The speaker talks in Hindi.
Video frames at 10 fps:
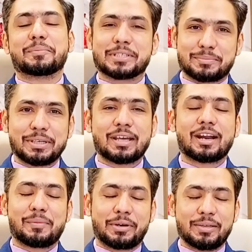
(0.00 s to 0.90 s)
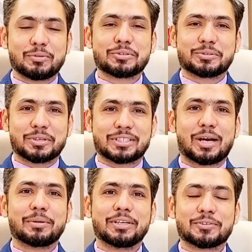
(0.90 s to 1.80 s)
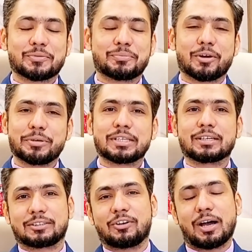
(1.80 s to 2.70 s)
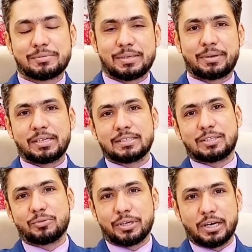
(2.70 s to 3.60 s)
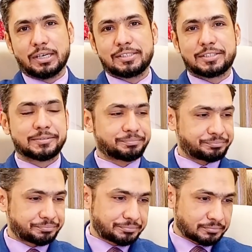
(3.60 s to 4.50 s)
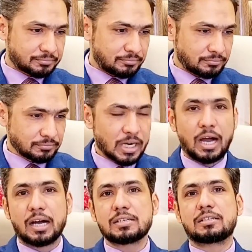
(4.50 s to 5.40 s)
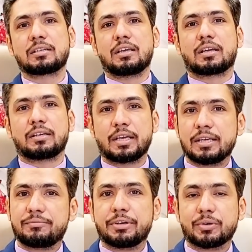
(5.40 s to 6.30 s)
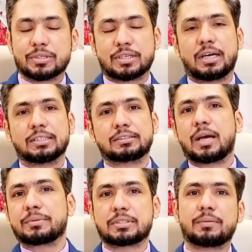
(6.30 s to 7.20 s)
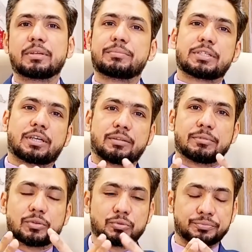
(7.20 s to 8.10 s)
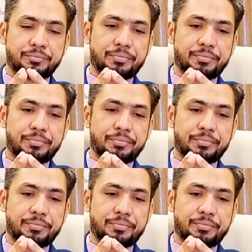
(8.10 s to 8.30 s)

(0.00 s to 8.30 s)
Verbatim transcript: बिसमीम दोस्तों अस्सलाम वालेकुम मैं उम्मीद करता हूँ आप सब खरीद से होंगे आज आज एक नई वीडियो के साथ आपके सामने पेश खिदमत हूँ